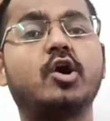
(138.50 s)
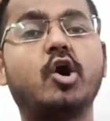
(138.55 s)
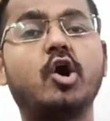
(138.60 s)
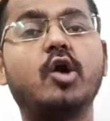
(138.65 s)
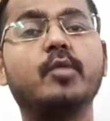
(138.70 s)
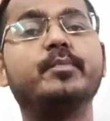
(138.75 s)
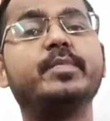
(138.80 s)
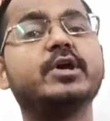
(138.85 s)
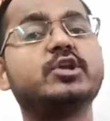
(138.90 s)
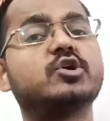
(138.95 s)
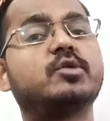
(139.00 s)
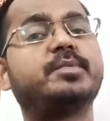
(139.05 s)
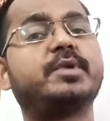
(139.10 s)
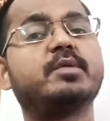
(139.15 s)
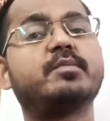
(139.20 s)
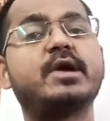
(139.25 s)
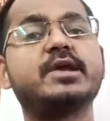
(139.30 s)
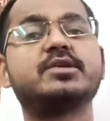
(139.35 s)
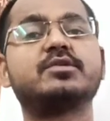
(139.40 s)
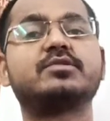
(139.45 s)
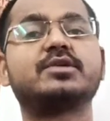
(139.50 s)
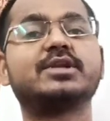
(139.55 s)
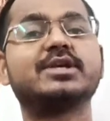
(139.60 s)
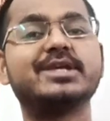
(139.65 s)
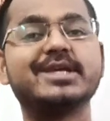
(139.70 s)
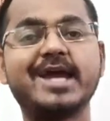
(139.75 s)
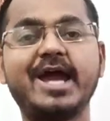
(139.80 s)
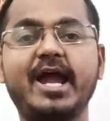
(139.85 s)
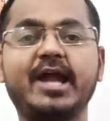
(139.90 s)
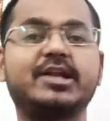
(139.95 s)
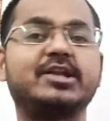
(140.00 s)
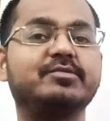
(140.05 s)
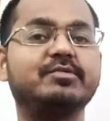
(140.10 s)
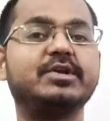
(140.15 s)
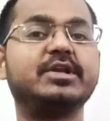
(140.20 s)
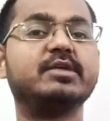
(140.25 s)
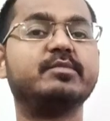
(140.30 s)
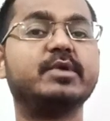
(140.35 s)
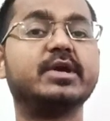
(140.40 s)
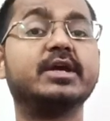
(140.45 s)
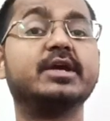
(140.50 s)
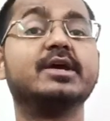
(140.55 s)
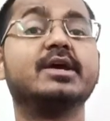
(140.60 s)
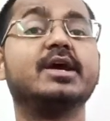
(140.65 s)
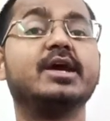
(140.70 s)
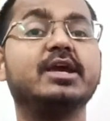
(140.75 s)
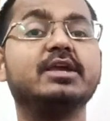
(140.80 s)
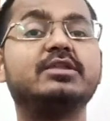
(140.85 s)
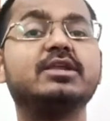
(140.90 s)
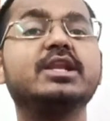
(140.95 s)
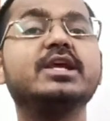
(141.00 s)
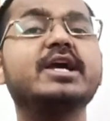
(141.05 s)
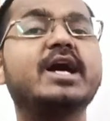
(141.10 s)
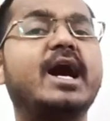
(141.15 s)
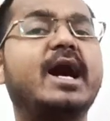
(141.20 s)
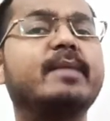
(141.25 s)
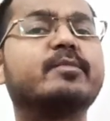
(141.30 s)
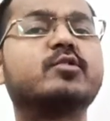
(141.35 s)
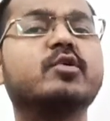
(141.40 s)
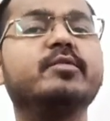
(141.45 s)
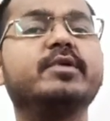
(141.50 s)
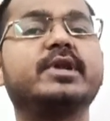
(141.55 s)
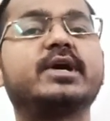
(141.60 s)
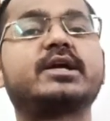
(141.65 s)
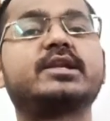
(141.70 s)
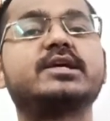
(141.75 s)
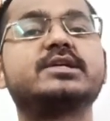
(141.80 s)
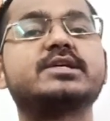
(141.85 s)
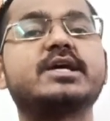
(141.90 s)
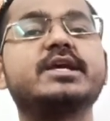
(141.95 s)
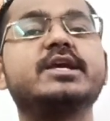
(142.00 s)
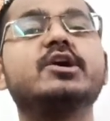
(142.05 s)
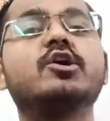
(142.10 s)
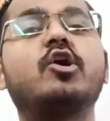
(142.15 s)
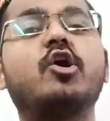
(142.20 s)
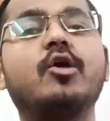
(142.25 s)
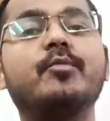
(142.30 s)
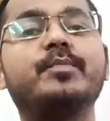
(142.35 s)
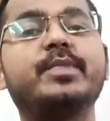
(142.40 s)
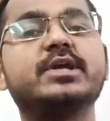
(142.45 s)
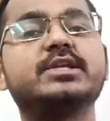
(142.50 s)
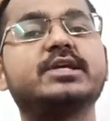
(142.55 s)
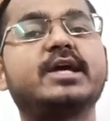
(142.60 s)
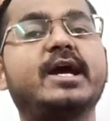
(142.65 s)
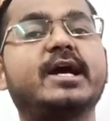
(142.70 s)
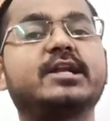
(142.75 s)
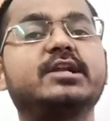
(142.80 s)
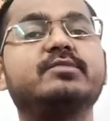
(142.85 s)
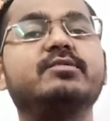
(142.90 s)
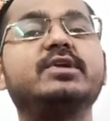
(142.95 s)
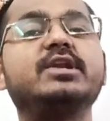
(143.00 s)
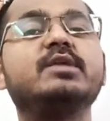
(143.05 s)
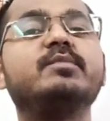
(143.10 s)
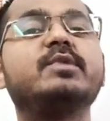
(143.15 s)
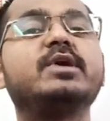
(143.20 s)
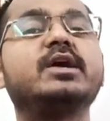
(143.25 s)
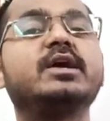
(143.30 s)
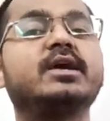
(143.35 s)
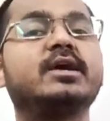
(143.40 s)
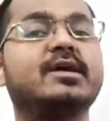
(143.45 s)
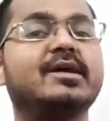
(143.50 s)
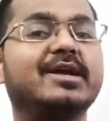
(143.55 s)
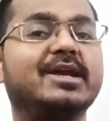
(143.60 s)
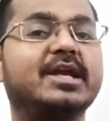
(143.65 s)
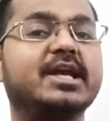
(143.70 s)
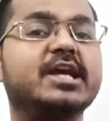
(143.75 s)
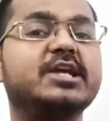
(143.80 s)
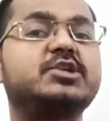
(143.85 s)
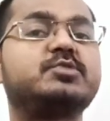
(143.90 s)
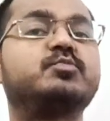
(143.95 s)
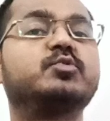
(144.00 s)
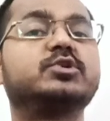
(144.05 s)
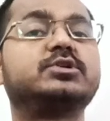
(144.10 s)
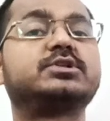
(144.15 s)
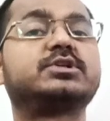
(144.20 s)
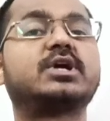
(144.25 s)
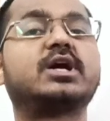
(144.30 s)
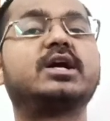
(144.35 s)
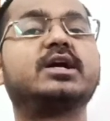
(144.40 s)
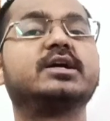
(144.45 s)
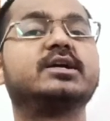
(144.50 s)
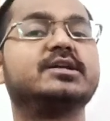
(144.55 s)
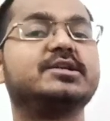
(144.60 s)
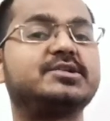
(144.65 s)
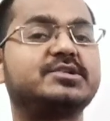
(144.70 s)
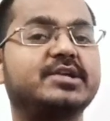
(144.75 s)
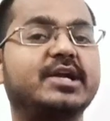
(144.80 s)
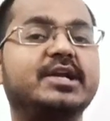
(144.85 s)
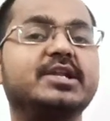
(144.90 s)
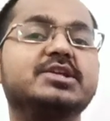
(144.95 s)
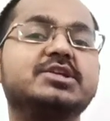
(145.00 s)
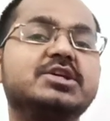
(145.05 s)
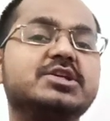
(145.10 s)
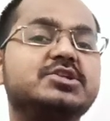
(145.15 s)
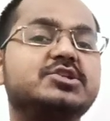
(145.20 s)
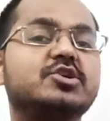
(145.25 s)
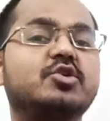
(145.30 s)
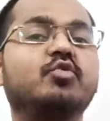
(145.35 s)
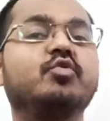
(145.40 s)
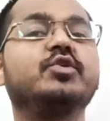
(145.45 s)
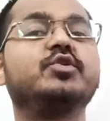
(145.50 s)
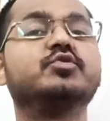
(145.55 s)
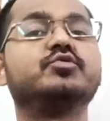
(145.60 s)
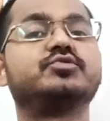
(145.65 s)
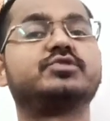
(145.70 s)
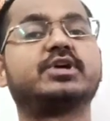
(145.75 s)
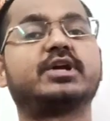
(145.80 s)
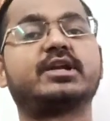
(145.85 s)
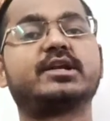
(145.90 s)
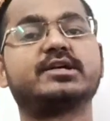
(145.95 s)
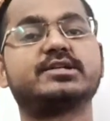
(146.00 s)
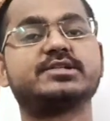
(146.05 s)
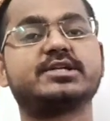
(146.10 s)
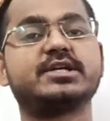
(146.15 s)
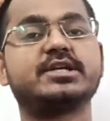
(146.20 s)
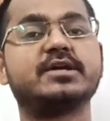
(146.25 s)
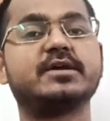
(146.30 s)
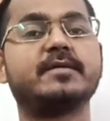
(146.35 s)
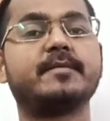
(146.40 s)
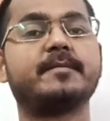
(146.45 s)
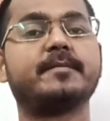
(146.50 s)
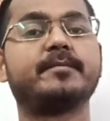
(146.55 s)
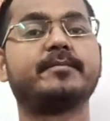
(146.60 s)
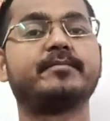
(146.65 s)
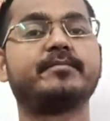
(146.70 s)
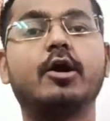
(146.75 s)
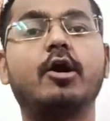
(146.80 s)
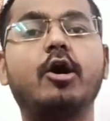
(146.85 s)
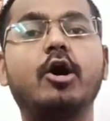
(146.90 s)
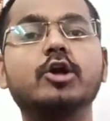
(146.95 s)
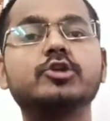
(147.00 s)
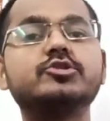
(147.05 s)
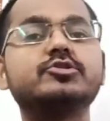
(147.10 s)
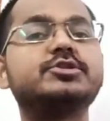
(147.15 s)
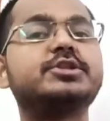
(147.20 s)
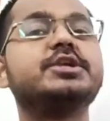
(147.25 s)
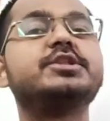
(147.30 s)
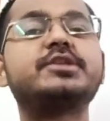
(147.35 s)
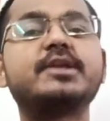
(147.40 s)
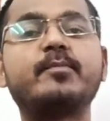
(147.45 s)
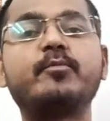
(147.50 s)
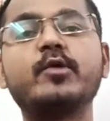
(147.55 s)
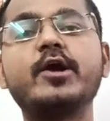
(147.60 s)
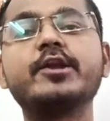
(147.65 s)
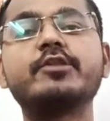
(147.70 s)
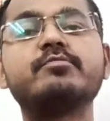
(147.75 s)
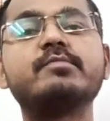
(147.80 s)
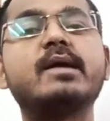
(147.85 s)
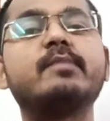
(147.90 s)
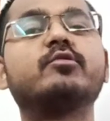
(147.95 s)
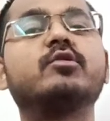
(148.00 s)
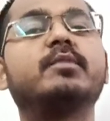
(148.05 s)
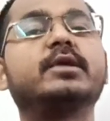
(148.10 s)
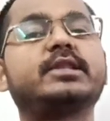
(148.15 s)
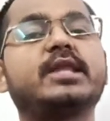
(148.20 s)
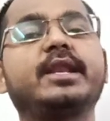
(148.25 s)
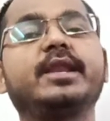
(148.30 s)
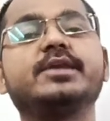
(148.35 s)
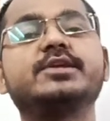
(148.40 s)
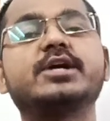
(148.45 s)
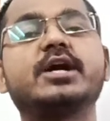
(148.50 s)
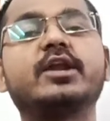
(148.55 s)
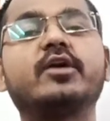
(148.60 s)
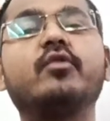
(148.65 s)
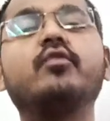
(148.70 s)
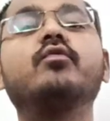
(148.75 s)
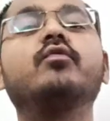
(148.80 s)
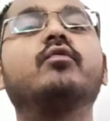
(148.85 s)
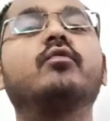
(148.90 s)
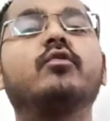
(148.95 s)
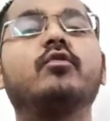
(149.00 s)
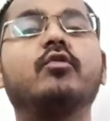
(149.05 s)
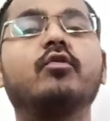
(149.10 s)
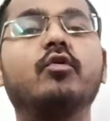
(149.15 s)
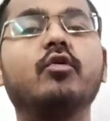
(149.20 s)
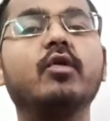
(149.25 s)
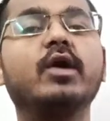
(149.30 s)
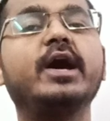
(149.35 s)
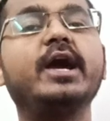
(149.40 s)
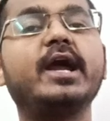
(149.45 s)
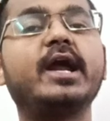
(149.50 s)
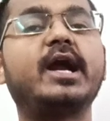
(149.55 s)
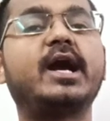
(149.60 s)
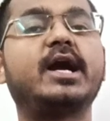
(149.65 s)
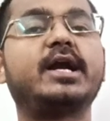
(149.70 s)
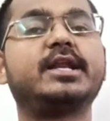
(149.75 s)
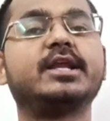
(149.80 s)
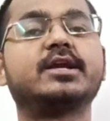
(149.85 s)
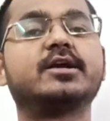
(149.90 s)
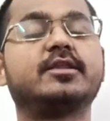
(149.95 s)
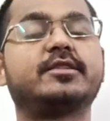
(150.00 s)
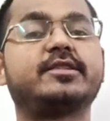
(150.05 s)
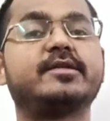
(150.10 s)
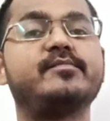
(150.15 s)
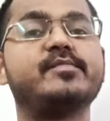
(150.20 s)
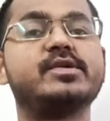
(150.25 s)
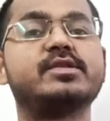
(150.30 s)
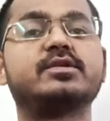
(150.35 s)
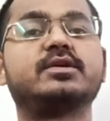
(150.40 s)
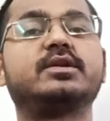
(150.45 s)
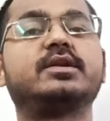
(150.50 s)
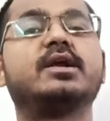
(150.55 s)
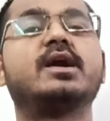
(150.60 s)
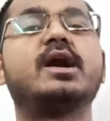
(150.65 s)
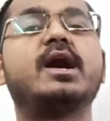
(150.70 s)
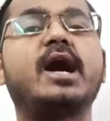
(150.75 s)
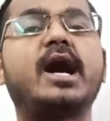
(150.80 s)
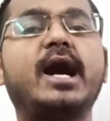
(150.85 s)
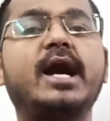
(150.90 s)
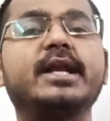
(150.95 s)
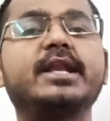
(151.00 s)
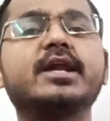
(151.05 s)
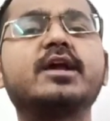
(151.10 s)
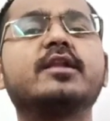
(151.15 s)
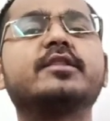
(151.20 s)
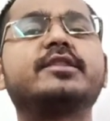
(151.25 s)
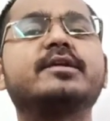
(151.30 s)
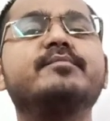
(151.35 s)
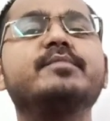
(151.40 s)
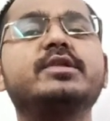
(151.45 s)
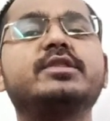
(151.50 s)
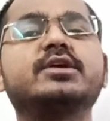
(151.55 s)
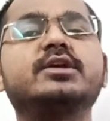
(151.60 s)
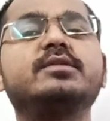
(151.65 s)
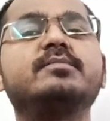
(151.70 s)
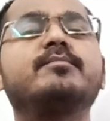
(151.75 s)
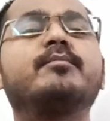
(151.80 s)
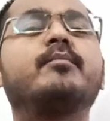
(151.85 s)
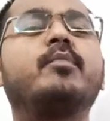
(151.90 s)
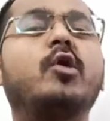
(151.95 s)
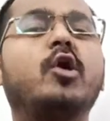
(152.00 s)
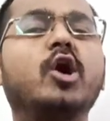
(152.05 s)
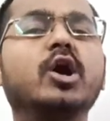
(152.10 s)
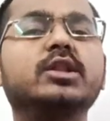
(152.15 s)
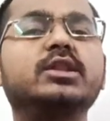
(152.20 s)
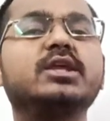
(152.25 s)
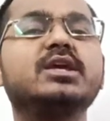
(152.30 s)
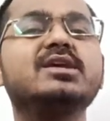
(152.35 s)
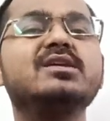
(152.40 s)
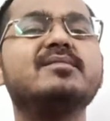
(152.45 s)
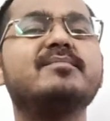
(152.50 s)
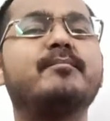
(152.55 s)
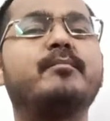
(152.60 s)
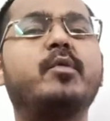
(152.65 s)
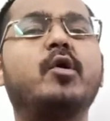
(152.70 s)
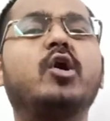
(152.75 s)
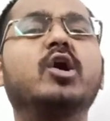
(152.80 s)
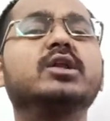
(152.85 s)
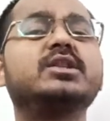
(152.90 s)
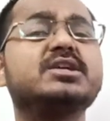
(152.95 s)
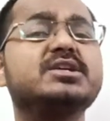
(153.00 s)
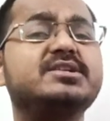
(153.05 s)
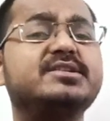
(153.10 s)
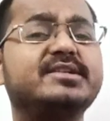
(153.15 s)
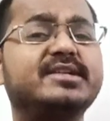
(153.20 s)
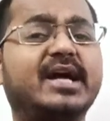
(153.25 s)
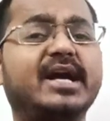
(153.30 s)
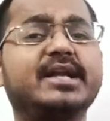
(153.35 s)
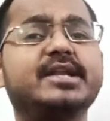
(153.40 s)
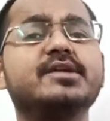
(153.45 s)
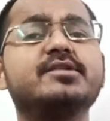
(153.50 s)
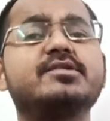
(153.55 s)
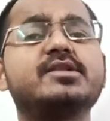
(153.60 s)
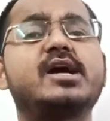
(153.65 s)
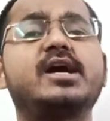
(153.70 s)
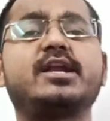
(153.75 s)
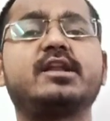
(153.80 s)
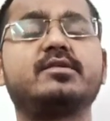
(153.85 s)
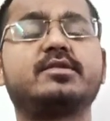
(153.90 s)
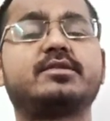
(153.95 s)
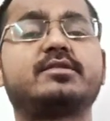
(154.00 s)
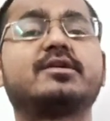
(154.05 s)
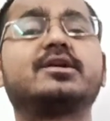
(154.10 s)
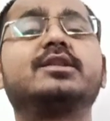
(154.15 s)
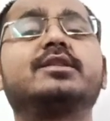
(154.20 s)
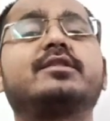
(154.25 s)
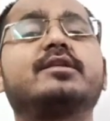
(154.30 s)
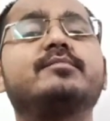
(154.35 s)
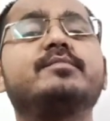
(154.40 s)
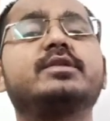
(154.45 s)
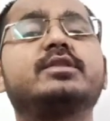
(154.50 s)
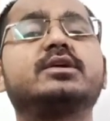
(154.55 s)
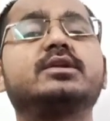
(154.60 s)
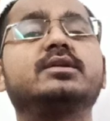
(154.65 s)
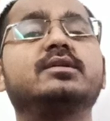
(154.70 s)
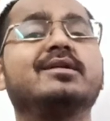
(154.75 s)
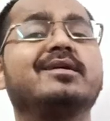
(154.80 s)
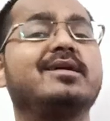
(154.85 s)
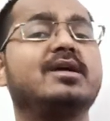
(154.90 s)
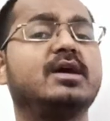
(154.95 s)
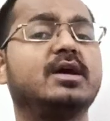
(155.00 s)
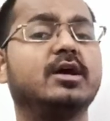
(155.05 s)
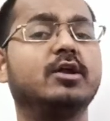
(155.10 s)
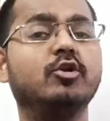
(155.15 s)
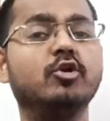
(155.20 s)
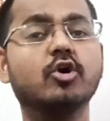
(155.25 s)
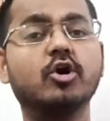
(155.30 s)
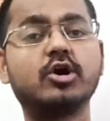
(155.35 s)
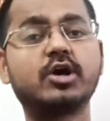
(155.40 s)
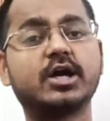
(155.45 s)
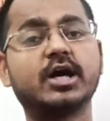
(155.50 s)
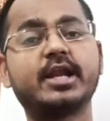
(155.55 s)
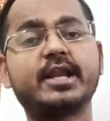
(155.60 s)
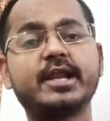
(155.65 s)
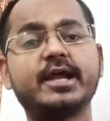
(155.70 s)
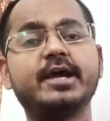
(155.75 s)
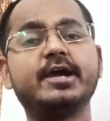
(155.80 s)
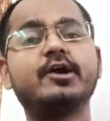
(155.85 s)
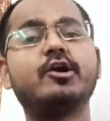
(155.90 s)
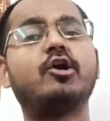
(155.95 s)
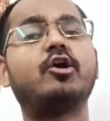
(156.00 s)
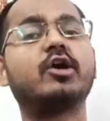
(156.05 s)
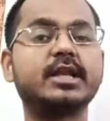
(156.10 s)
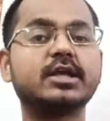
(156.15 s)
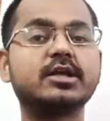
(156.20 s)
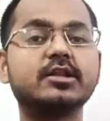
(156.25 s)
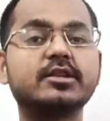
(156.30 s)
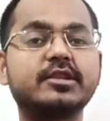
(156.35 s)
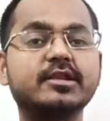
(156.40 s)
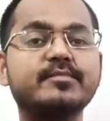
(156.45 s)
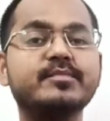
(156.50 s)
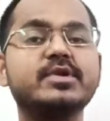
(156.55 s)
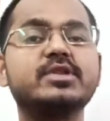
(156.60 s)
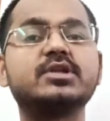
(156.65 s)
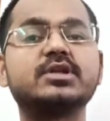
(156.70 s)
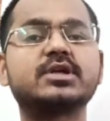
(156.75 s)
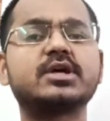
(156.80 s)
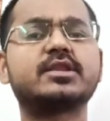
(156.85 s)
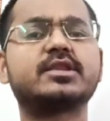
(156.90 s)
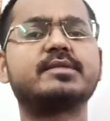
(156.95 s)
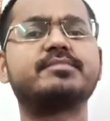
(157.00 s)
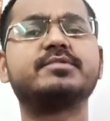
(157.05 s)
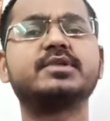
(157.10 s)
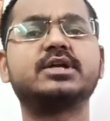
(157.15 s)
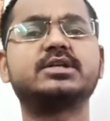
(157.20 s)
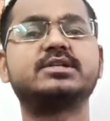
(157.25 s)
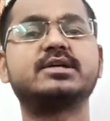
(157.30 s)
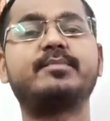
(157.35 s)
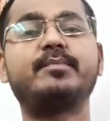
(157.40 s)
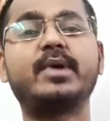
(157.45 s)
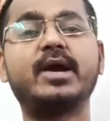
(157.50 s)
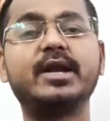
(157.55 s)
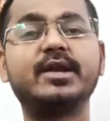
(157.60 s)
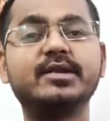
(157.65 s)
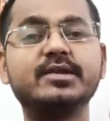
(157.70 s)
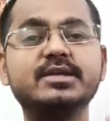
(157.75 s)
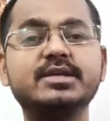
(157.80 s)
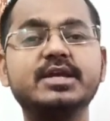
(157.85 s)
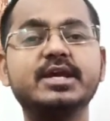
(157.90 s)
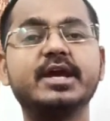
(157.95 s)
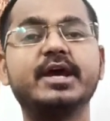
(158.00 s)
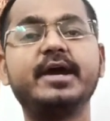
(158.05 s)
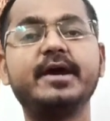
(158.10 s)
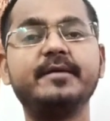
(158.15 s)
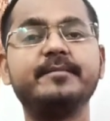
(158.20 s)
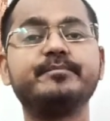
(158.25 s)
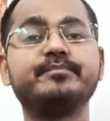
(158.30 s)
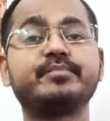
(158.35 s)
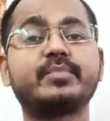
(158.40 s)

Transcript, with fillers: ऑफ पेज ऑप्टिमाइजेशन की एक्टिविटी में इसलिए आपको भी रखना चाहिए ऑफ पेज एक्टिविटी में गेस्ट पोस्ट का स्ट्रेटेजी जरूर यूज करना चाहिए और जो तीसरा पॉइंट मैं आपको बताने जा रहा हूं वो है आर्टिकल सबमिशन आर्टिकल सबमिशन बहुत ही बहुत ही स्टार्टिंग से आर्टिकल सबमिशन लोग कर रहे हैं और सबमिशन का सबसे अच्छा पार्ट ये है